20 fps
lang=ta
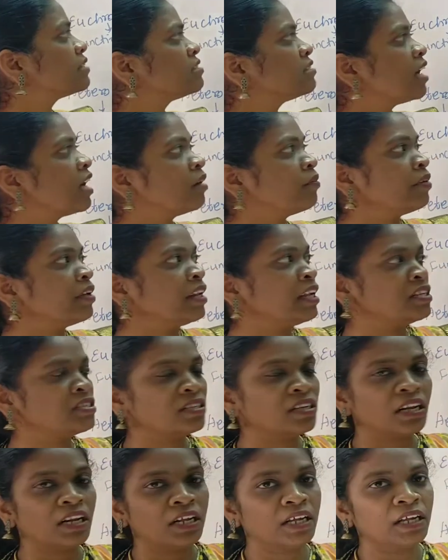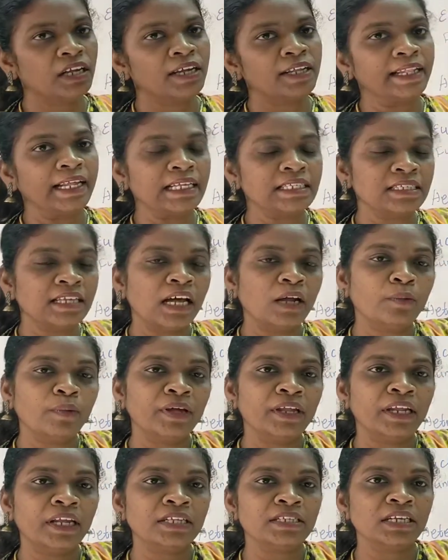எஸ்ஆர்வே ரீஜன் இருக்குது இந்த
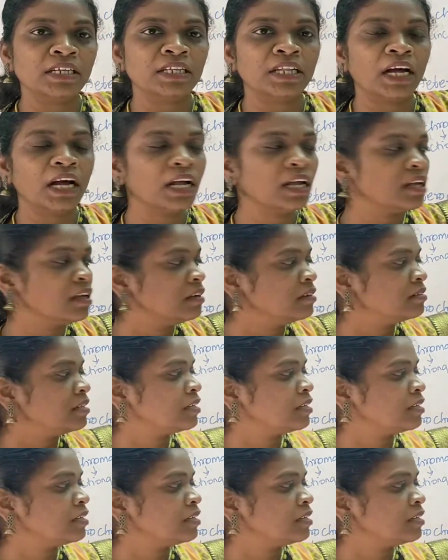எஸ்ஆர்வே ரீஜன் தான்